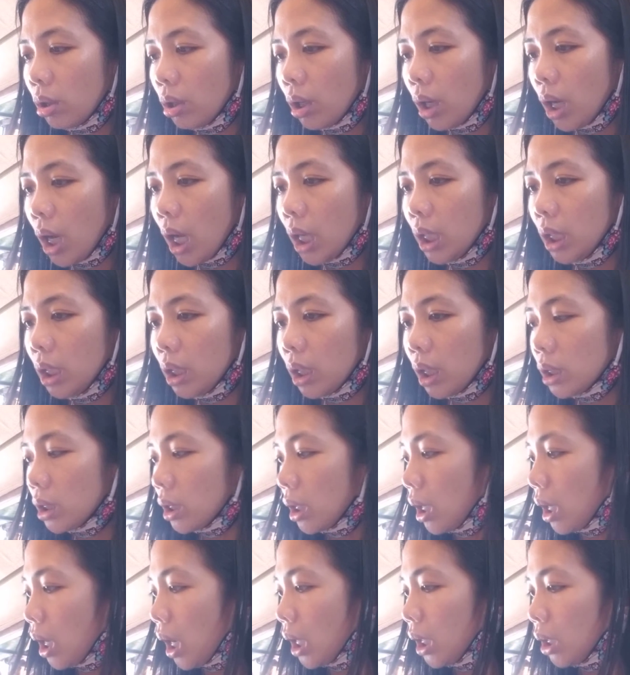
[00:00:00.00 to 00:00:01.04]
Kanin, asan
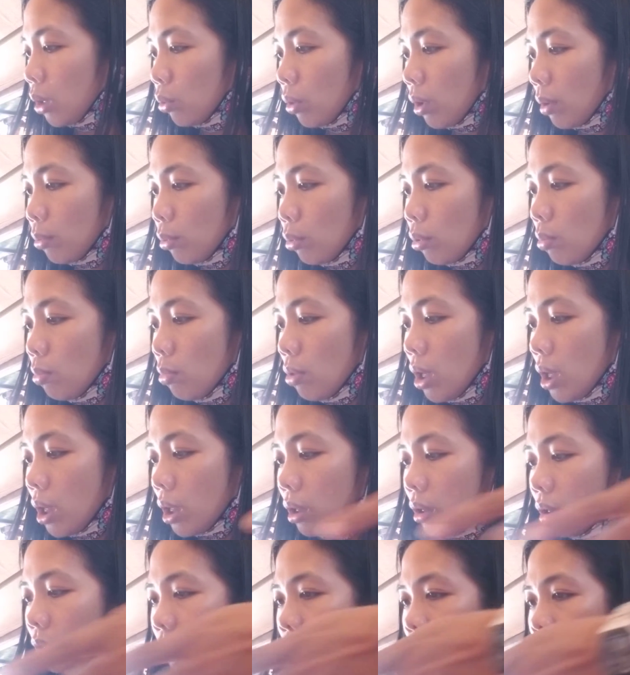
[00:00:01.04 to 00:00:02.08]
ang kanin kuya? Oh, Turo mo nga. Sa
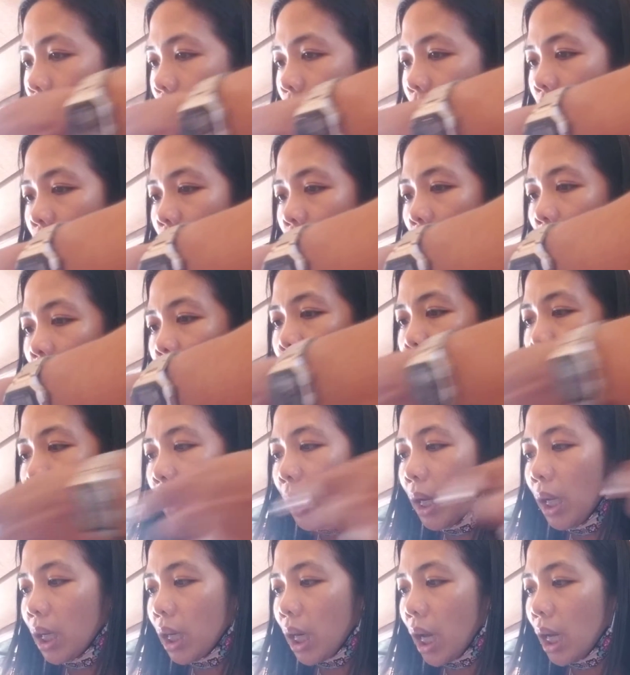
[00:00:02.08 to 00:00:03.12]
ano sa rice? Ay, ah, ito
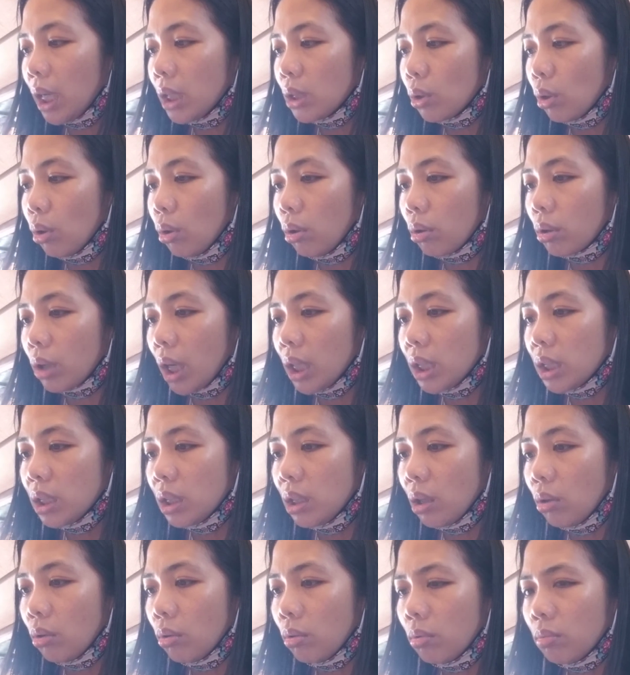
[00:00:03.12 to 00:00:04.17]
pala rice. Oh, rice
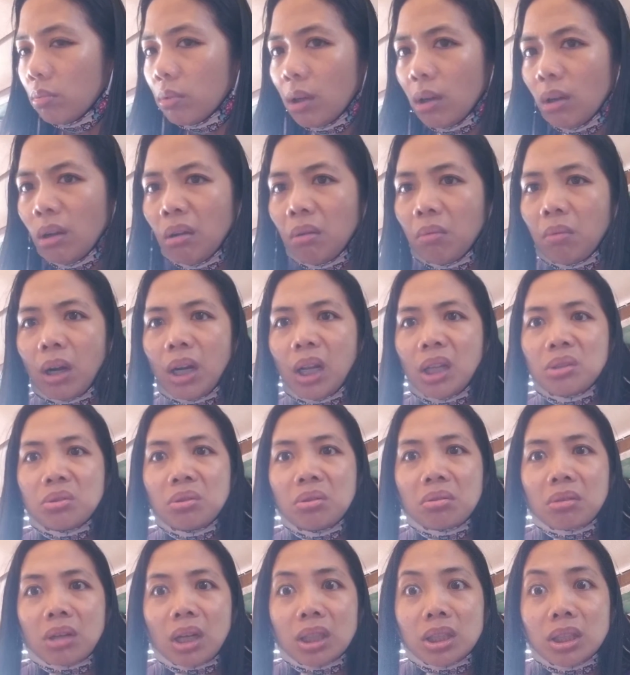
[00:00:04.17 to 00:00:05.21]
niya oh. Walang
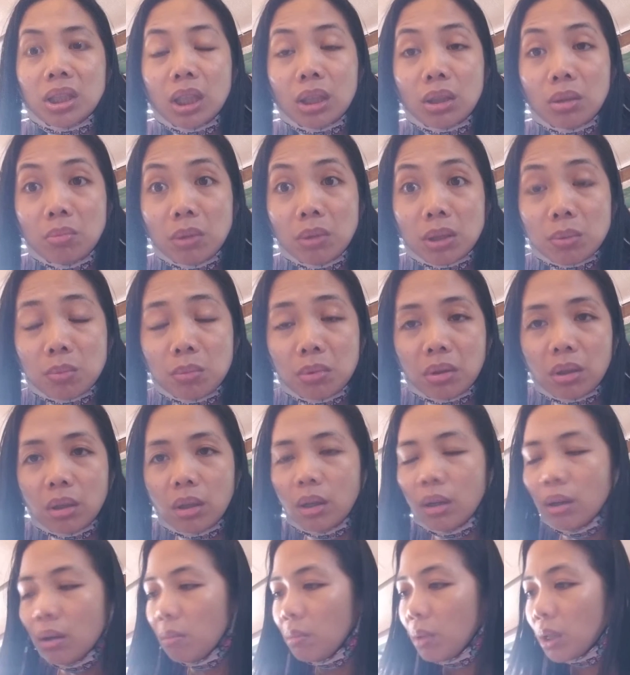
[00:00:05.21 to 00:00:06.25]
din yung rice dito. Mas mu
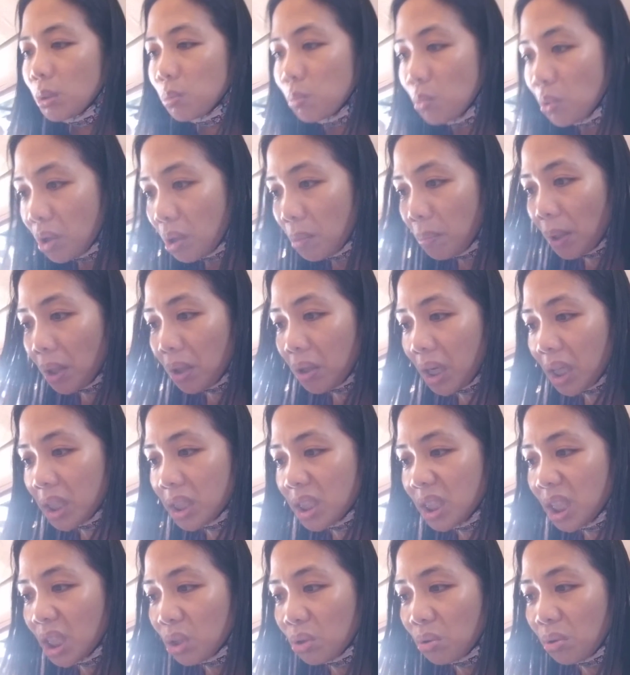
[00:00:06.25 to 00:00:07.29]
mas mura pa yung rice
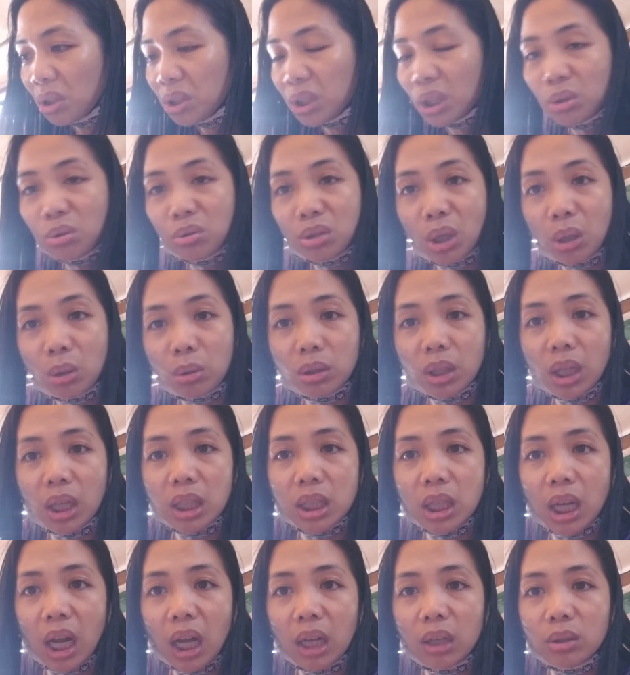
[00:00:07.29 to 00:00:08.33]
dito kaysa doon sa hotel
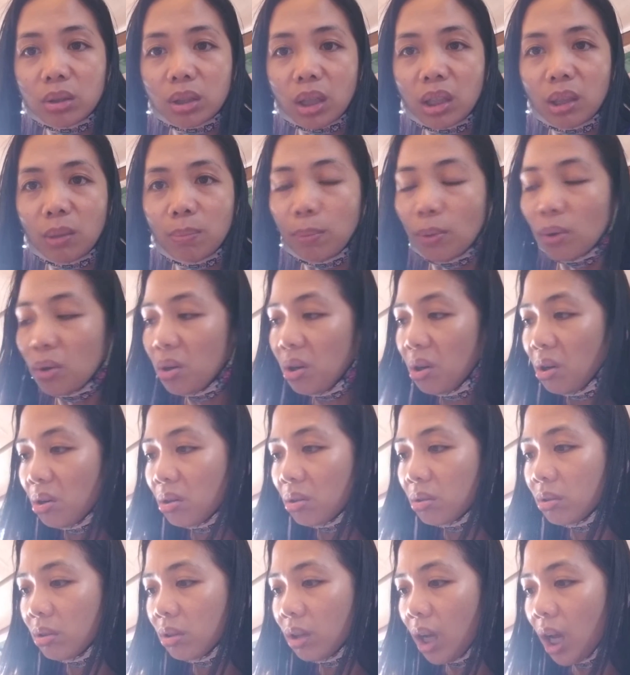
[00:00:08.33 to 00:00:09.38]
sa ano sa Dipolo.
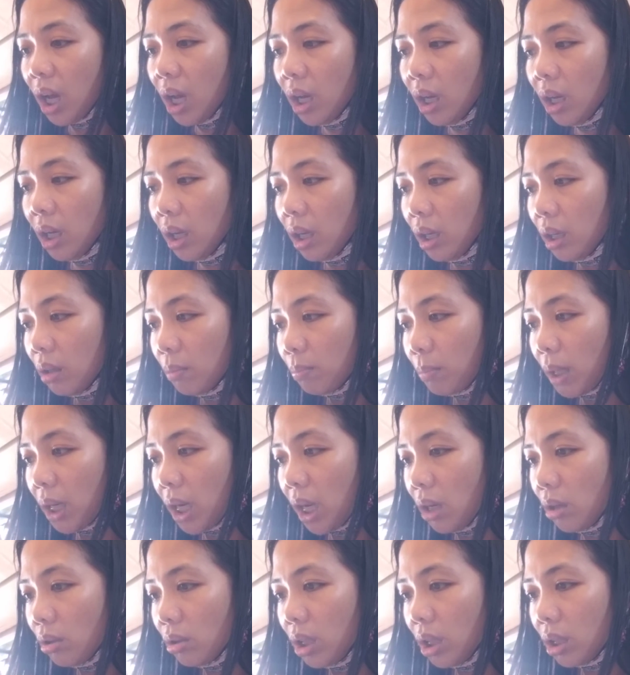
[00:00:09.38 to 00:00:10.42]
Ha?
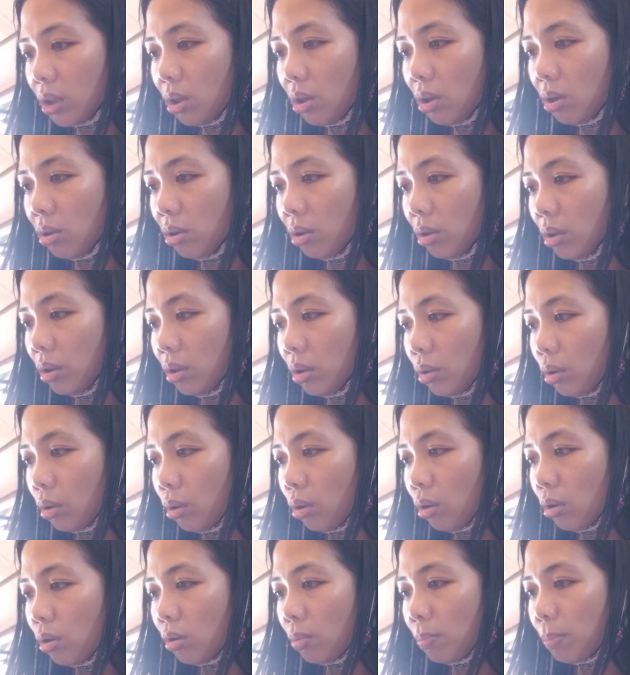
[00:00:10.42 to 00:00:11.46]
Panalo dito.
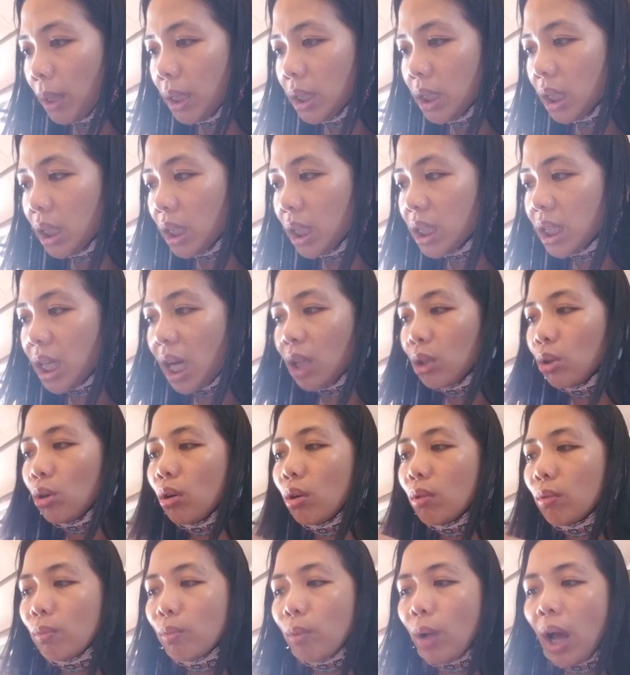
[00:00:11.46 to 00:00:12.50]
Oh, pansit gisado.
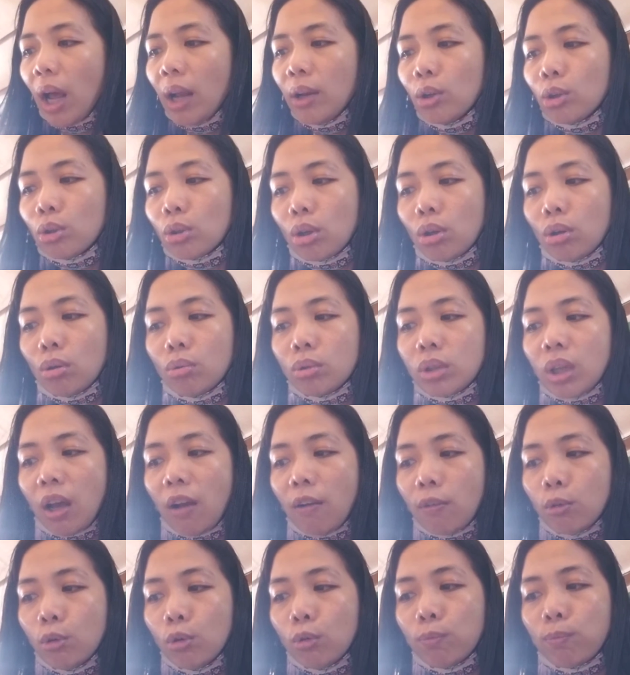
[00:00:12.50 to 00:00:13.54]
Ano to, kuya?
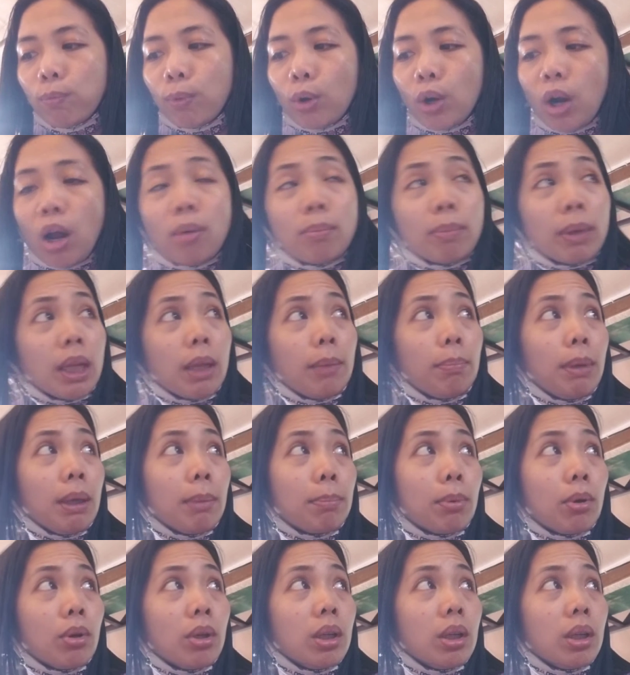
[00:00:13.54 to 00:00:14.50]
Good for how many people?